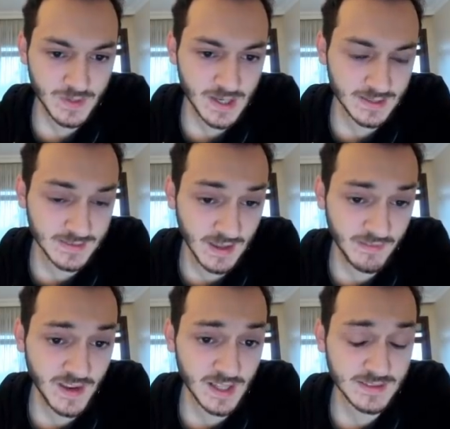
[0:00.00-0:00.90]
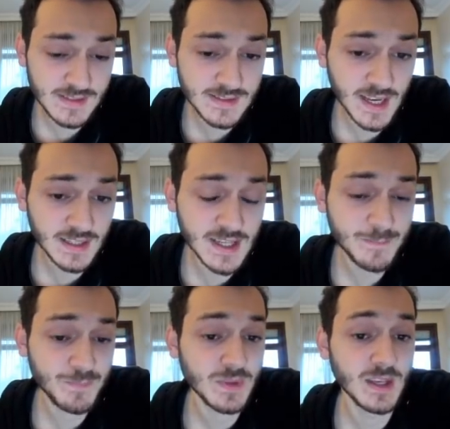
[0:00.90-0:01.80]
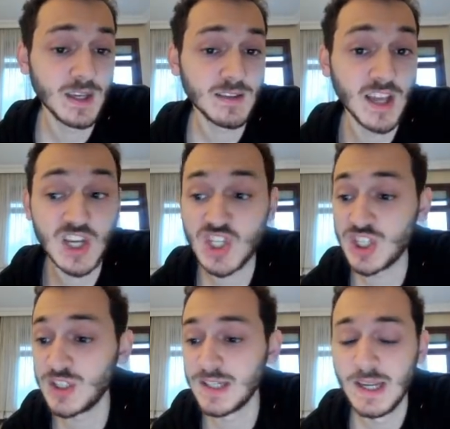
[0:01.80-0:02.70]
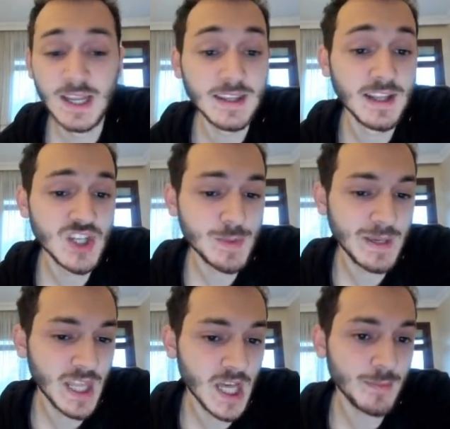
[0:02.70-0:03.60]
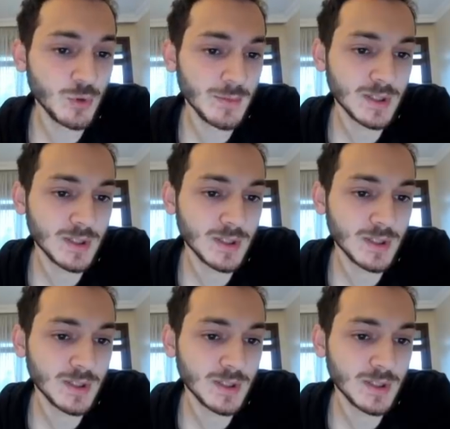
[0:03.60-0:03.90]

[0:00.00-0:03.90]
At df6 siyahlar e, taşlarını geliştirmeye devam ediyor.